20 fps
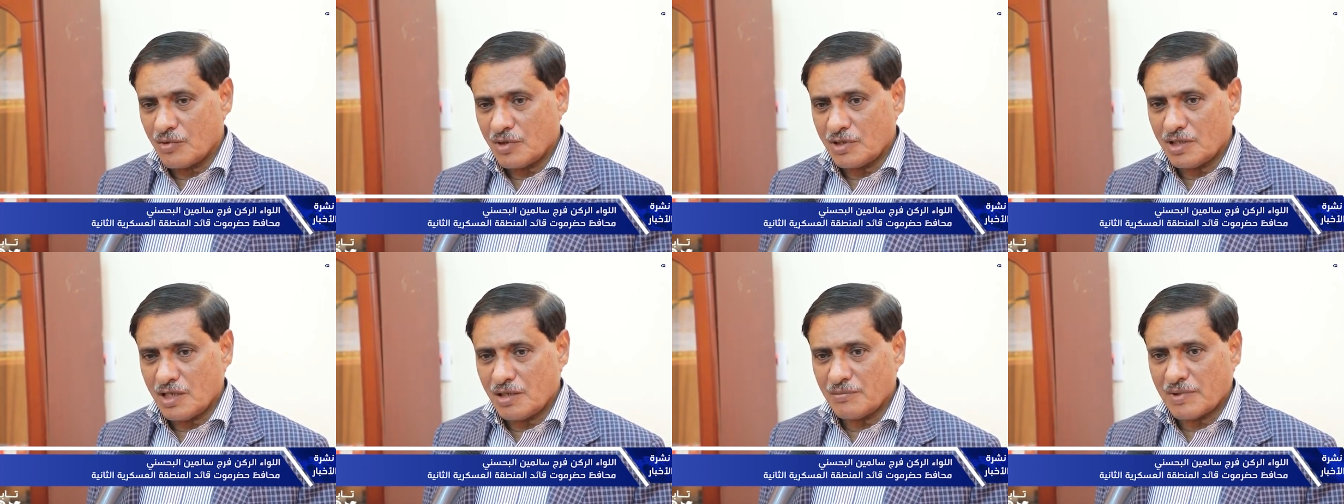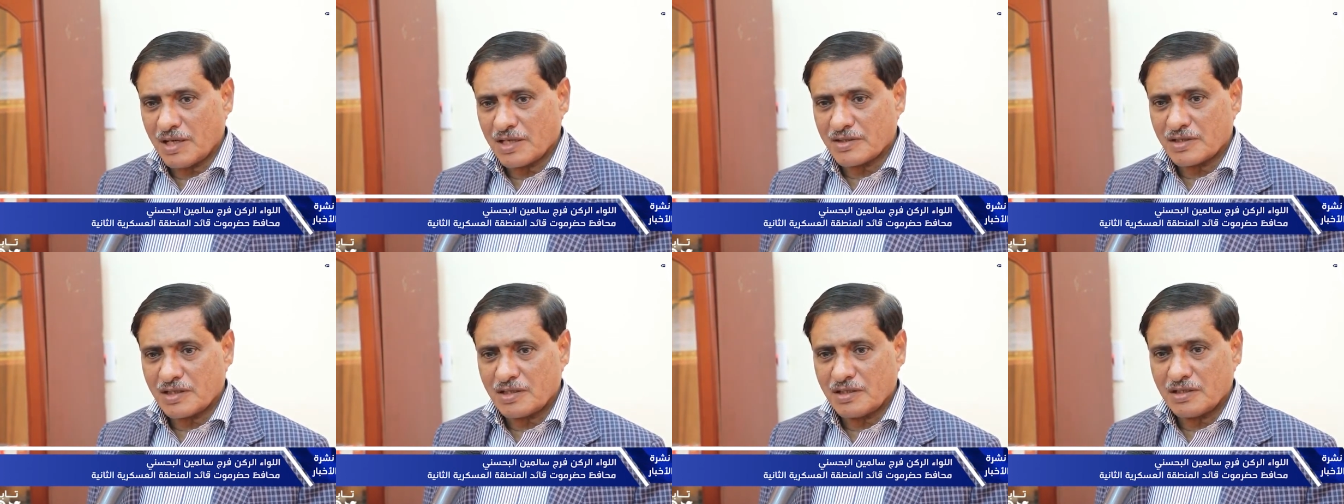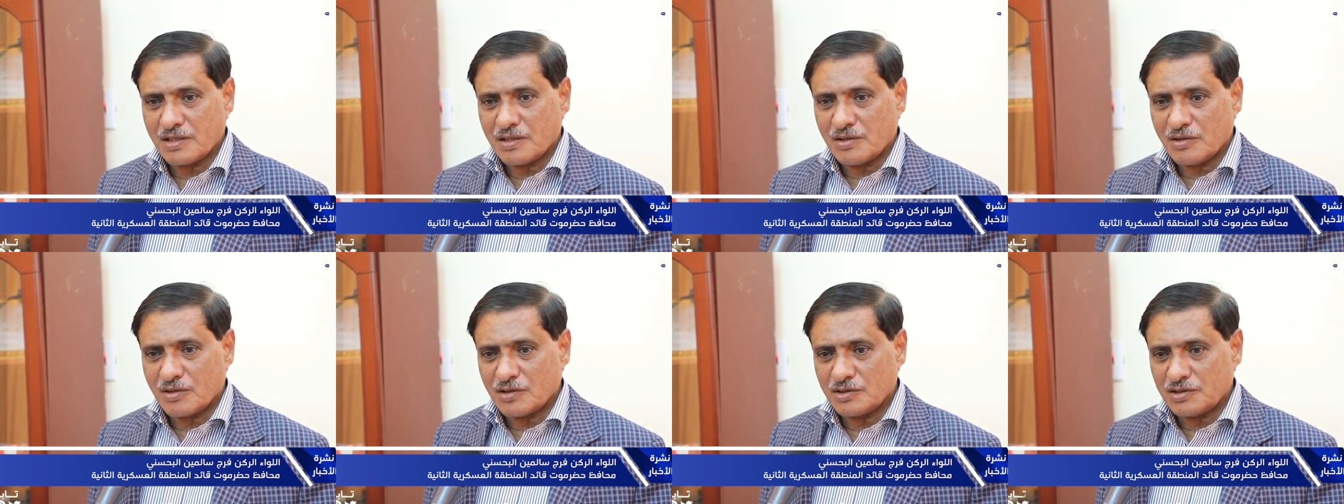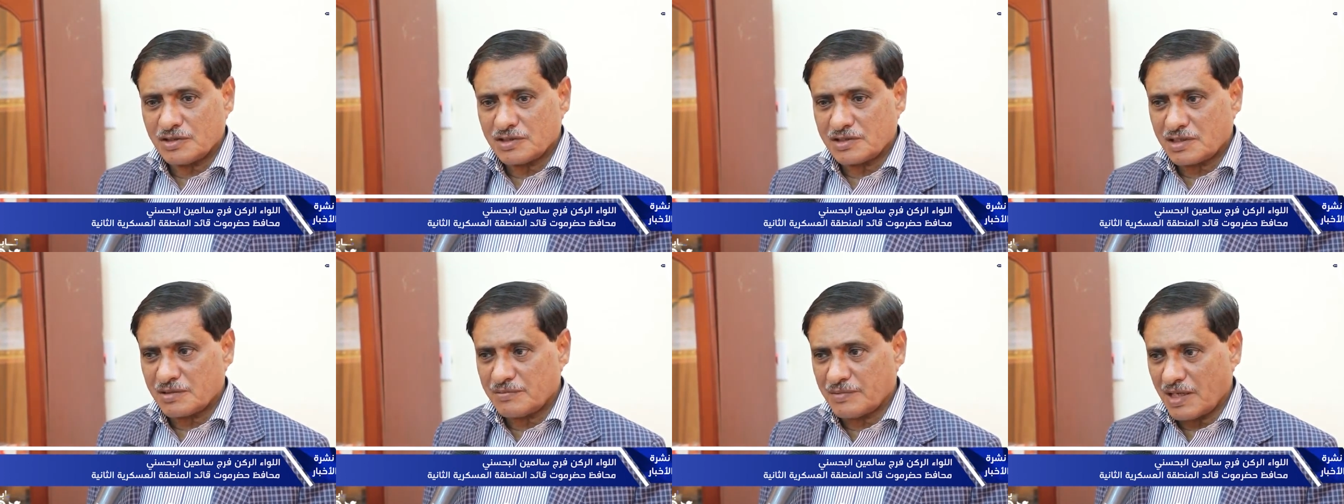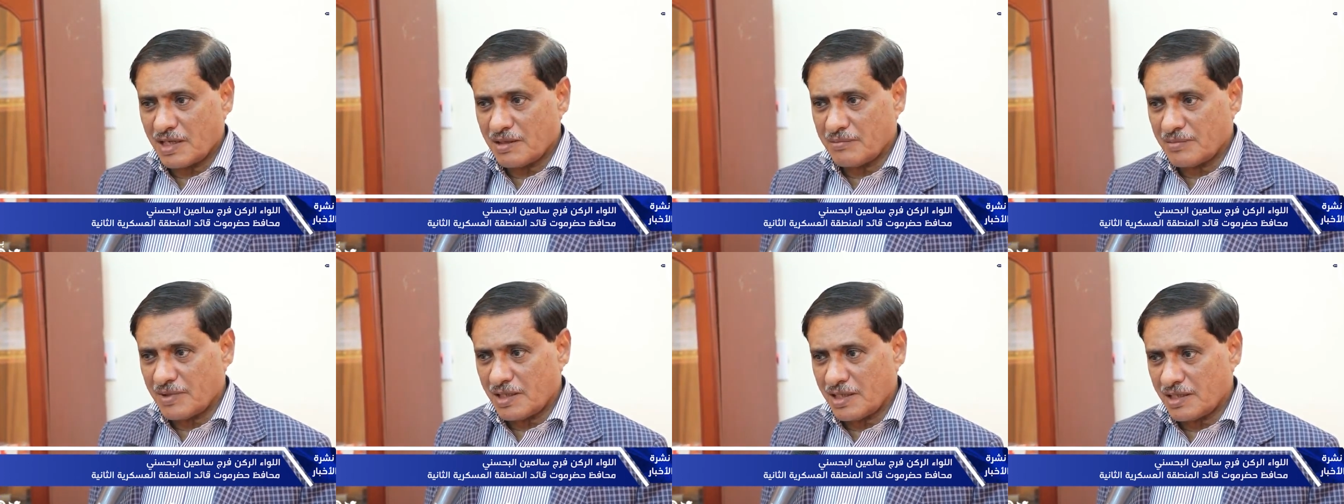واليوم أيضا عقد
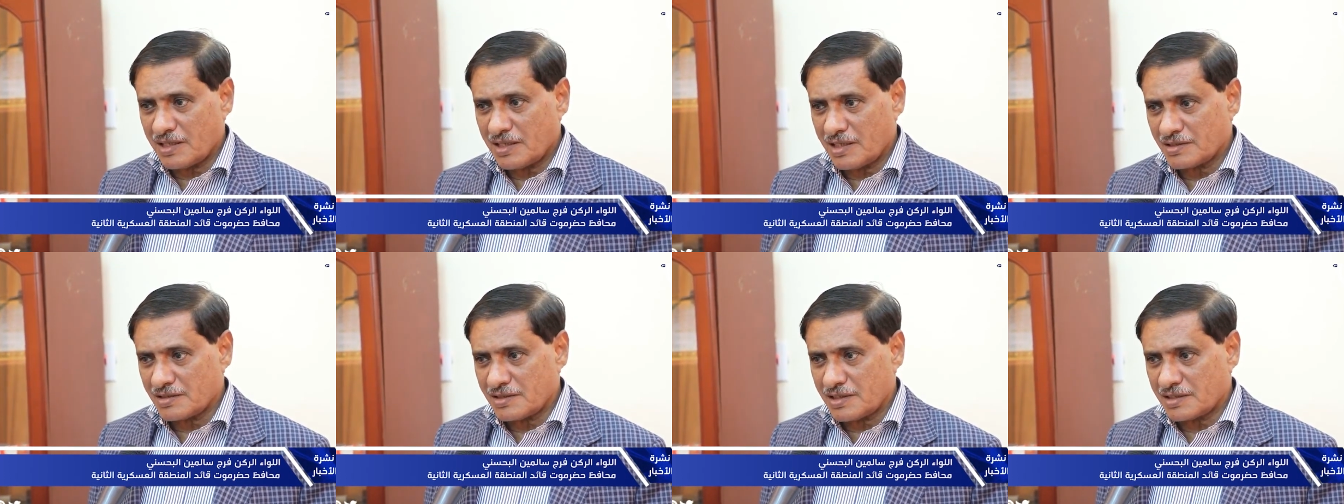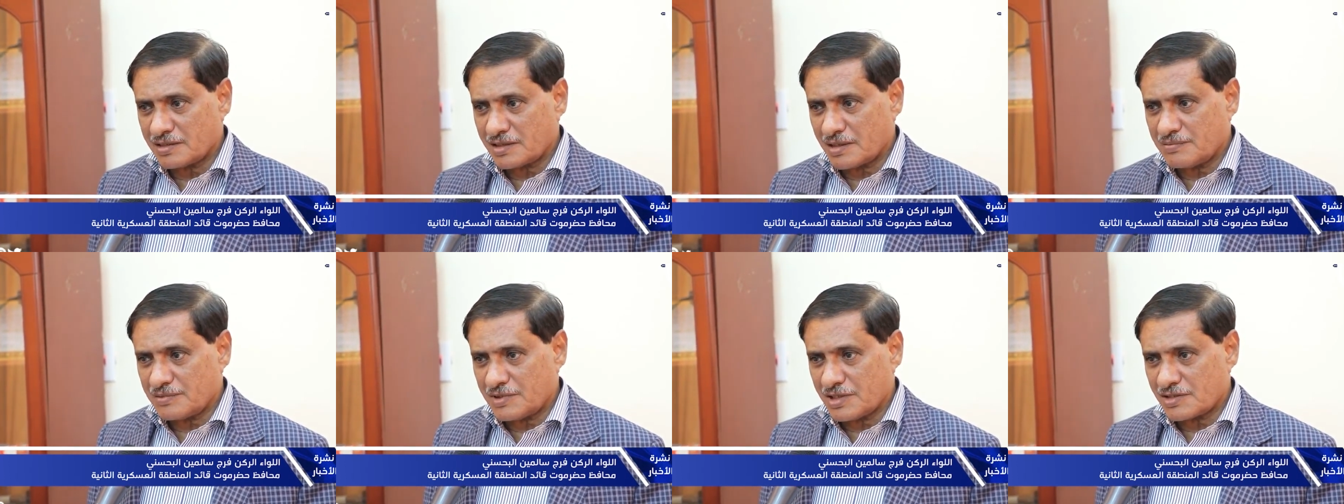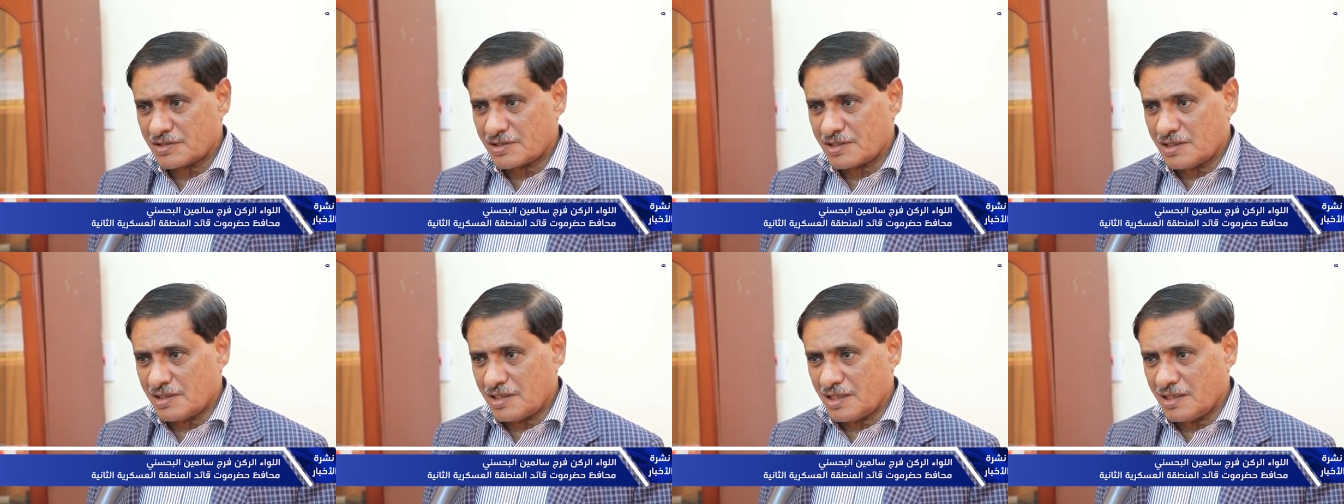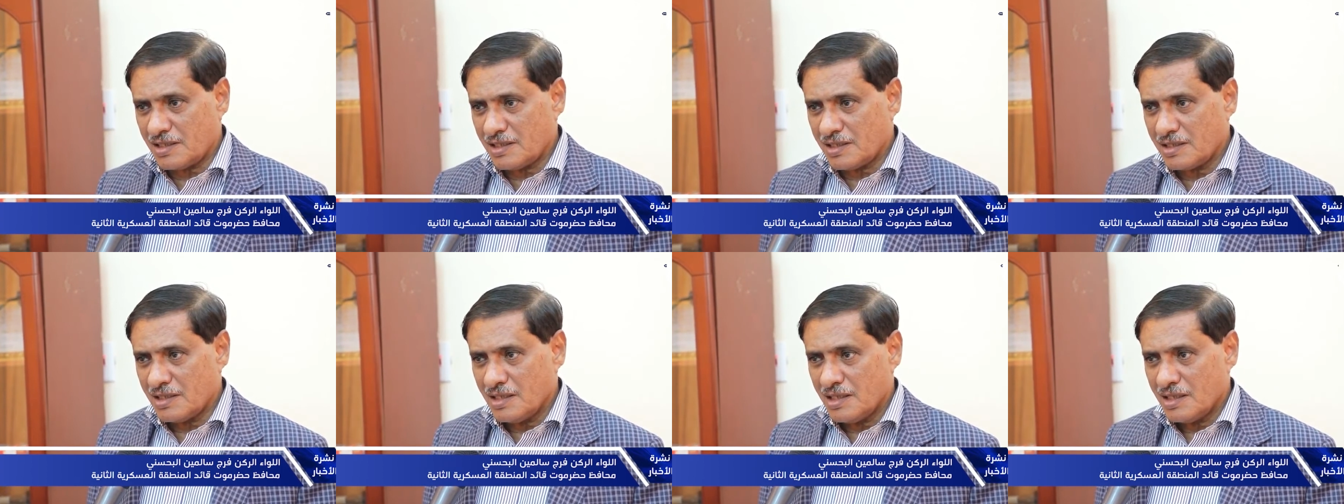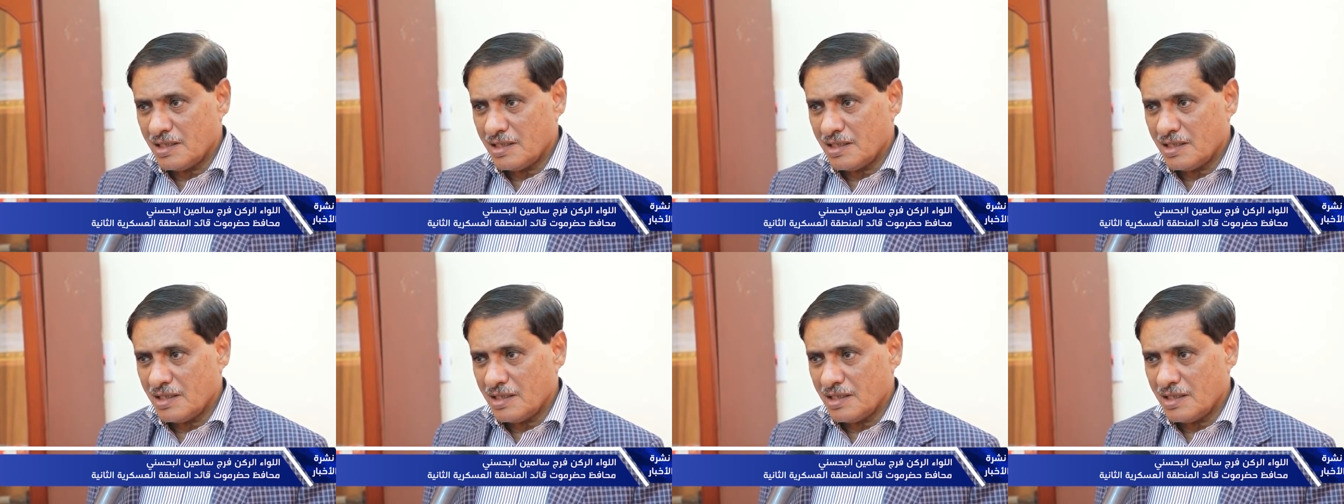اجتماع مع لجنة تم تشكيلها